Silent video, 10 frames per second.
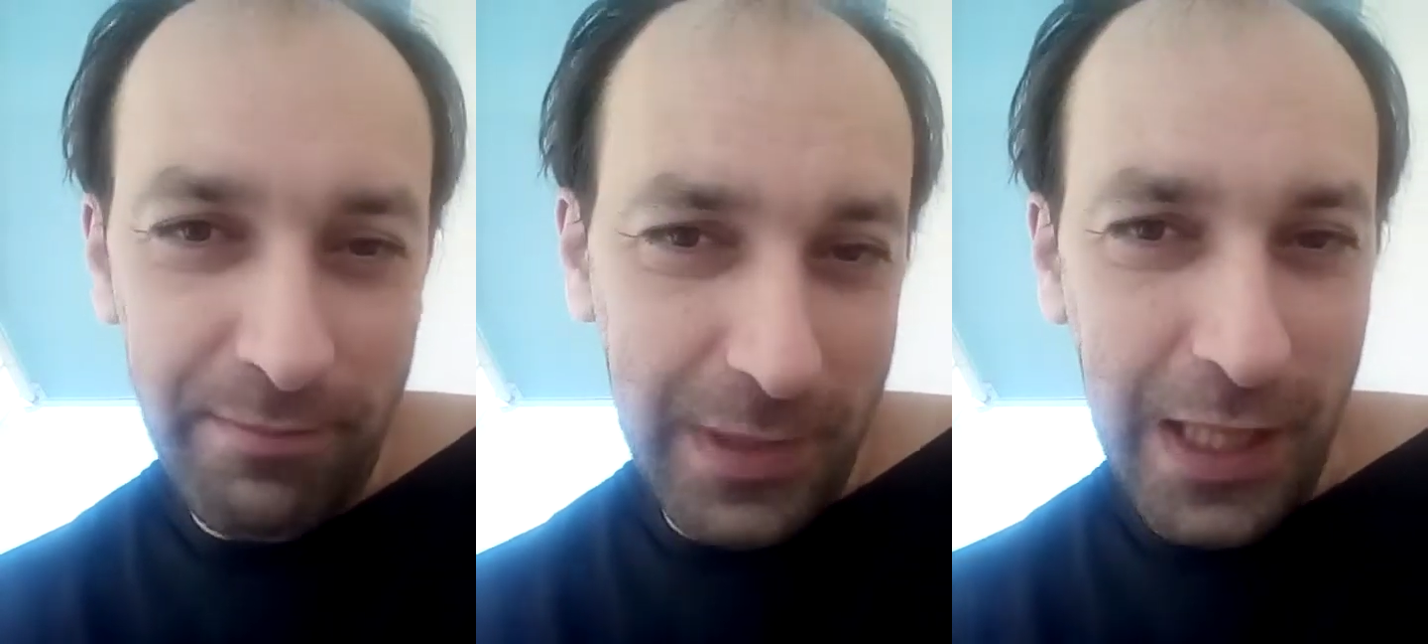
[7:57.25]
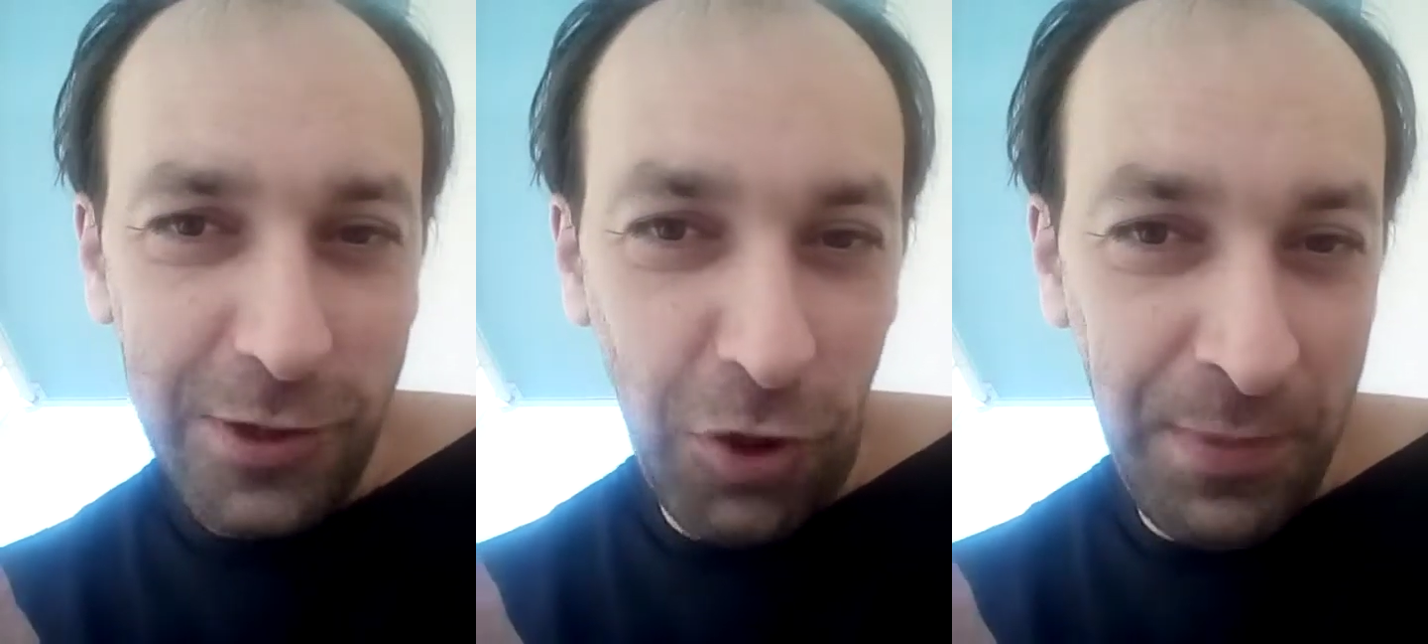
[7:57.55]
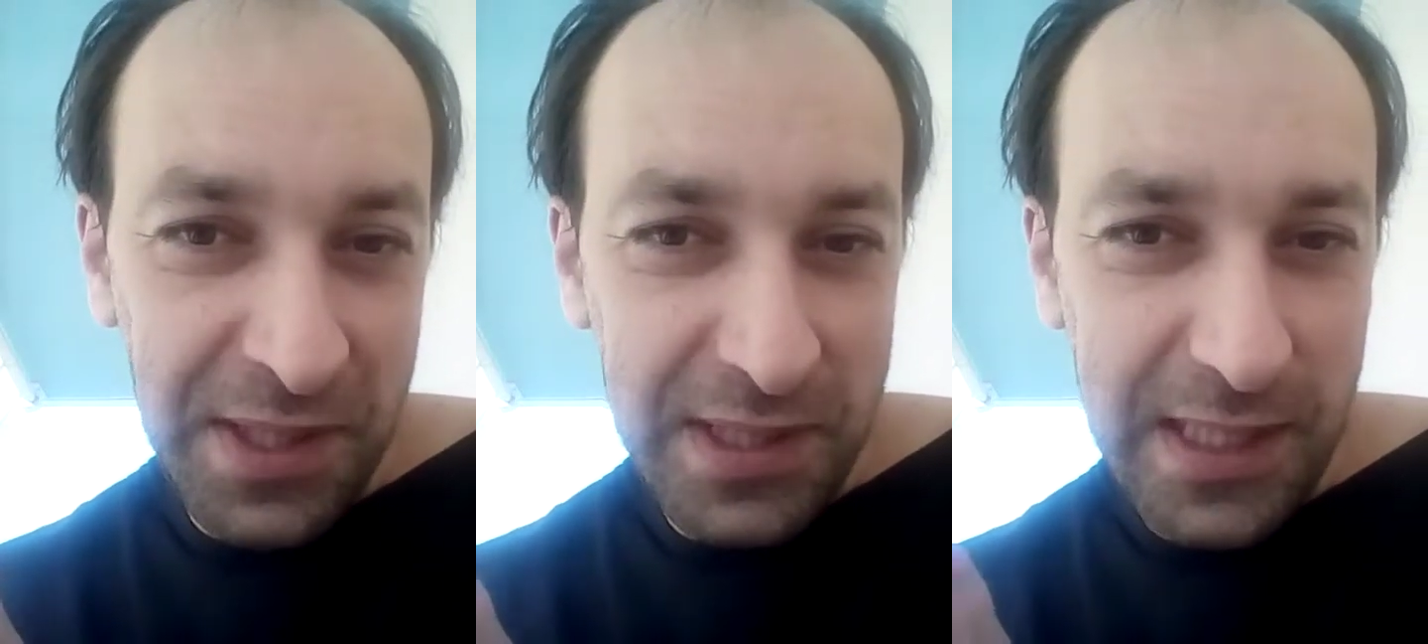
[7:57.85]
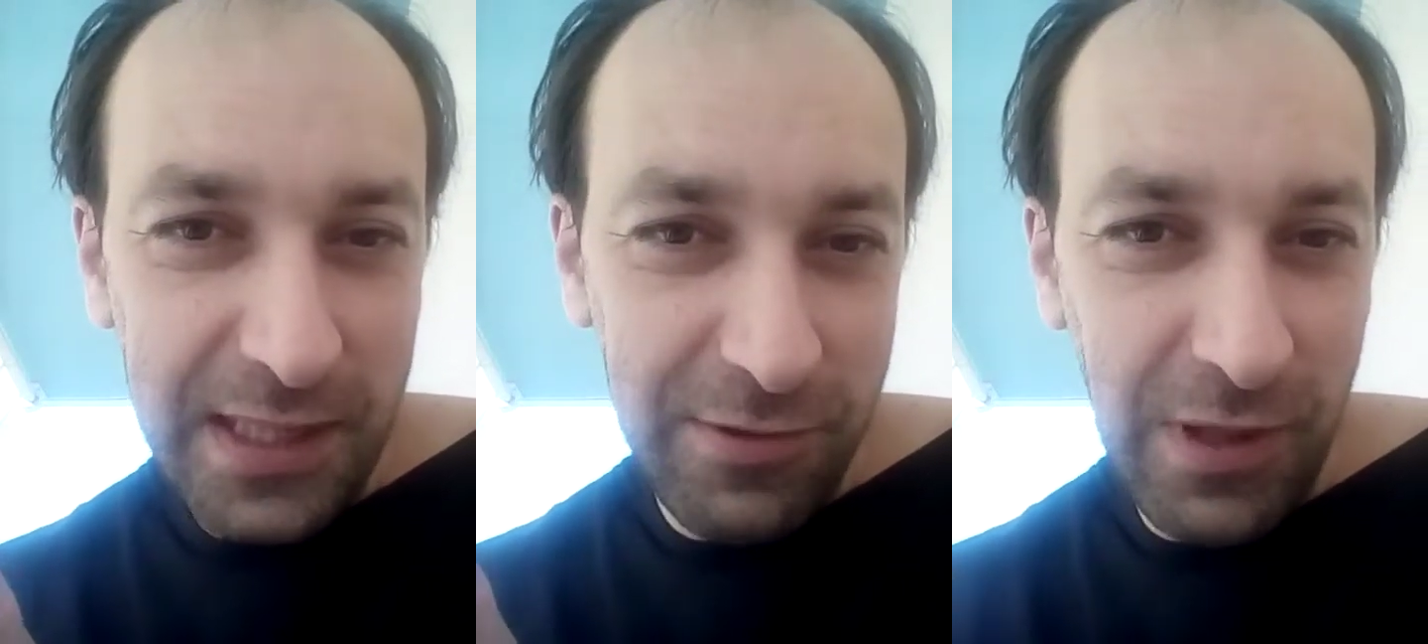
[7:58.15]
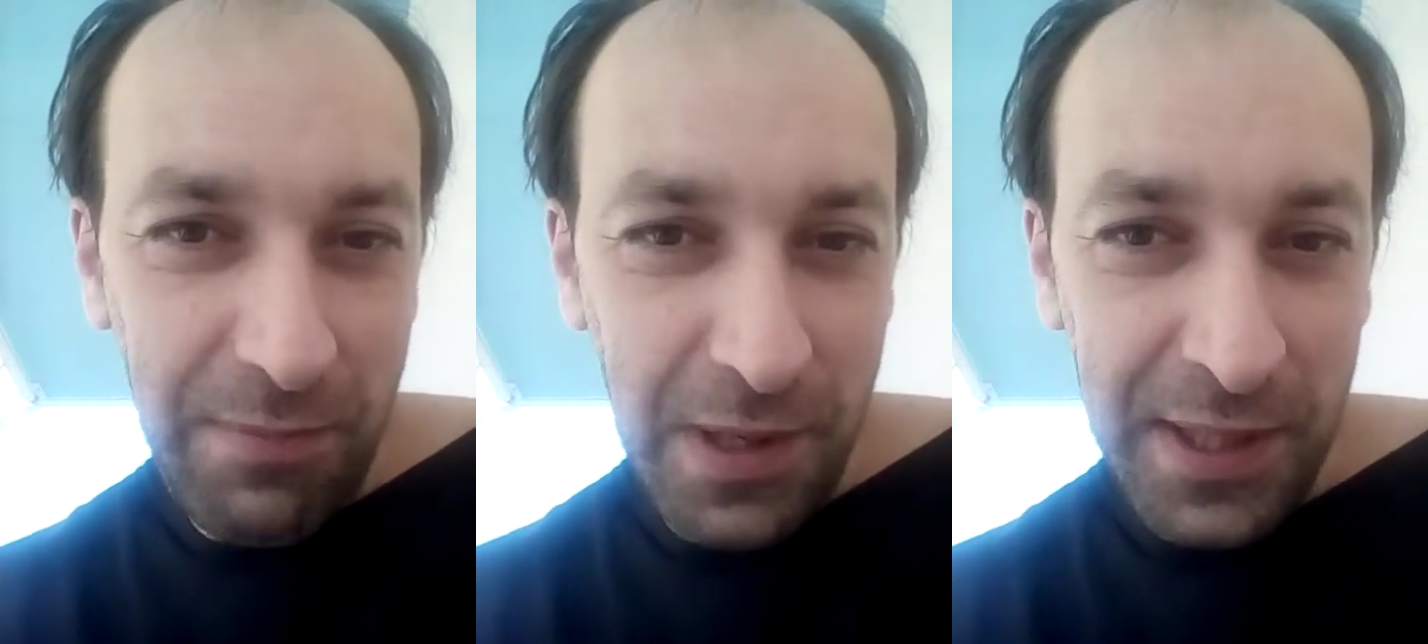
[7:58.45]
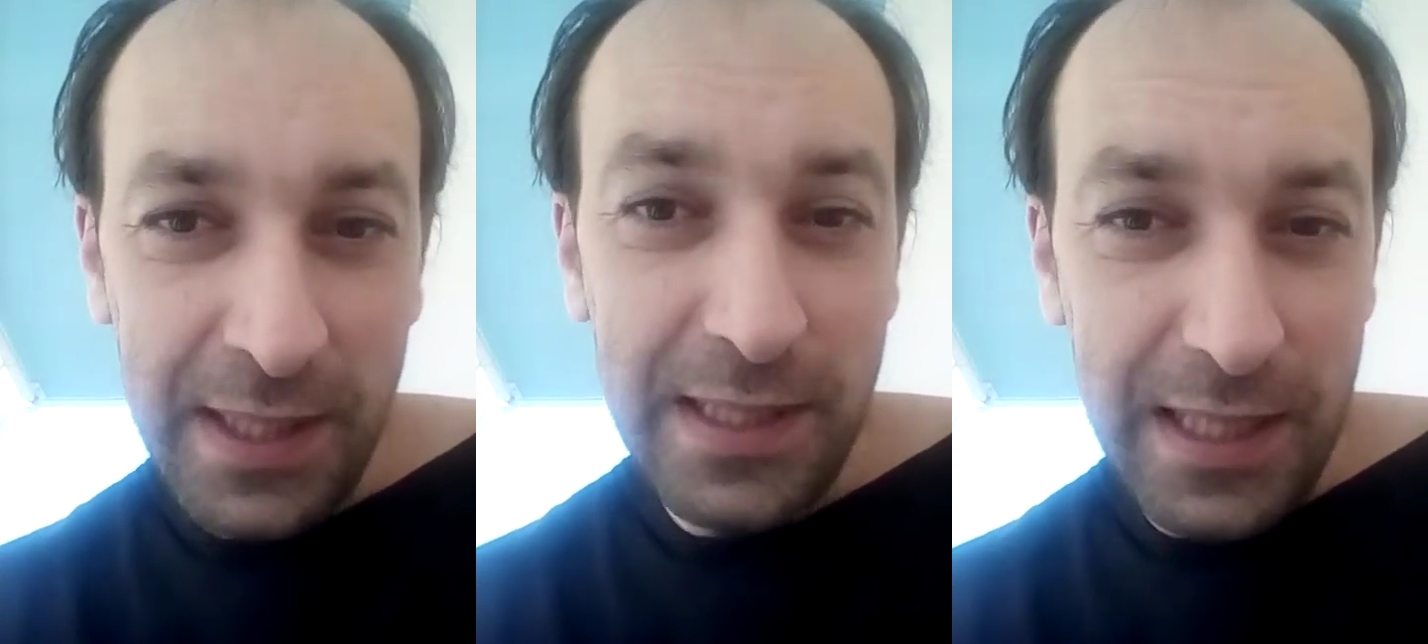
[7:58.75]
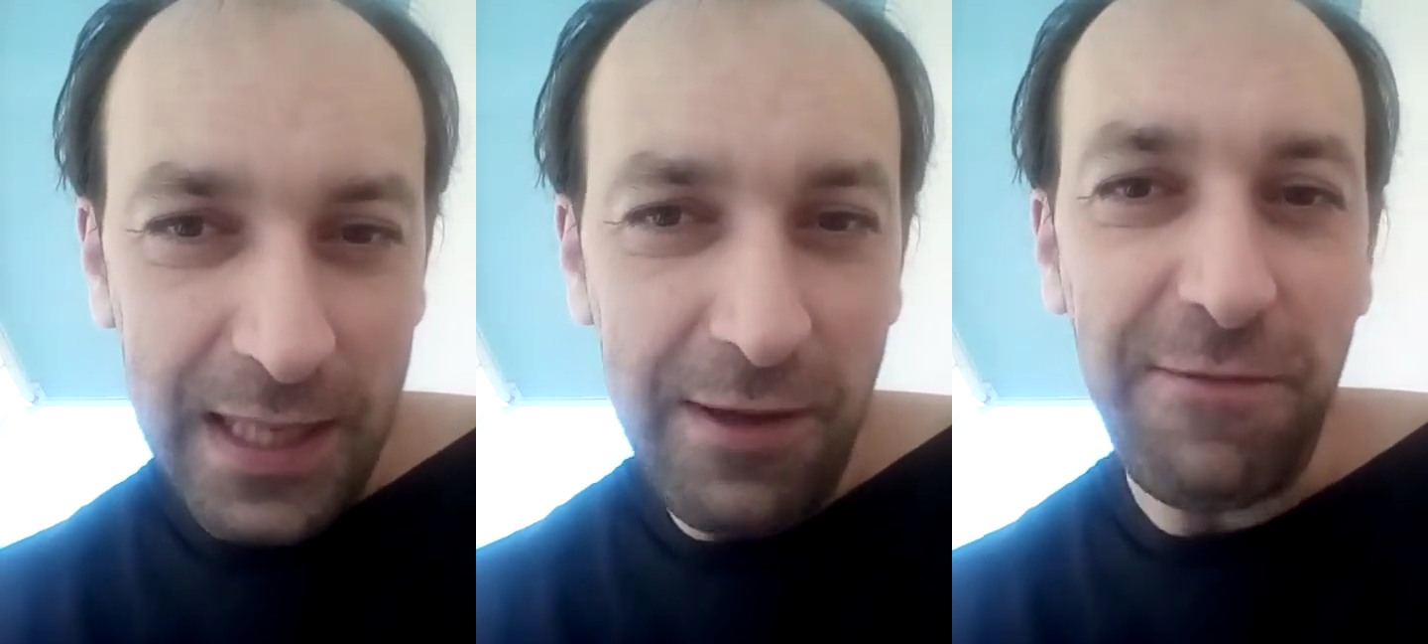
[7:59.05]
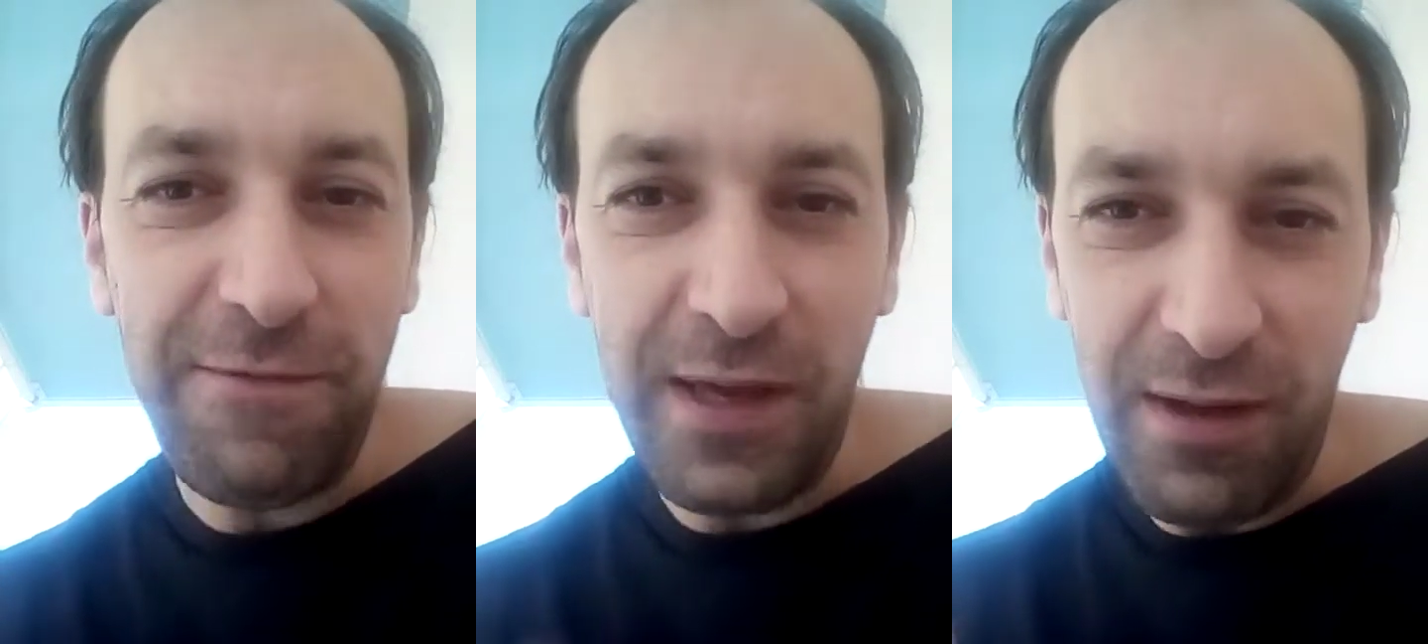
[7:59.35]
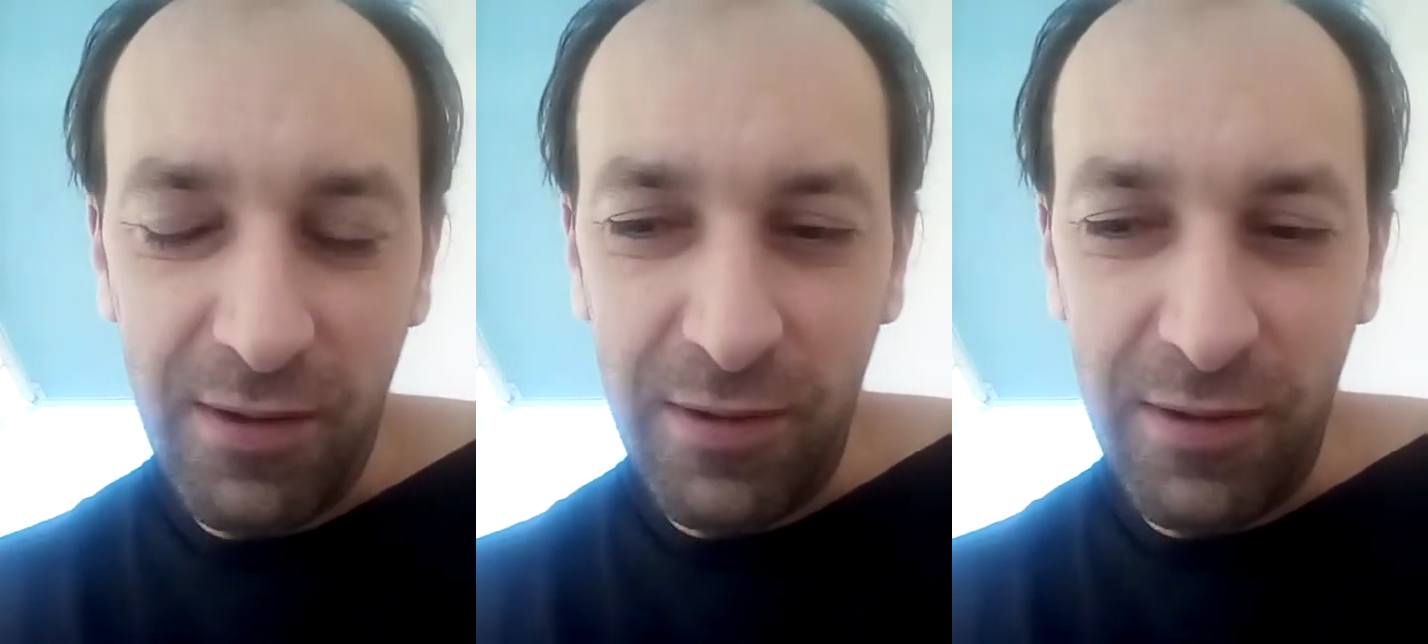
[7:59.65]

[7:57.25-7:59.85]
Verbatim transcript: électromagnétique de la planète et faire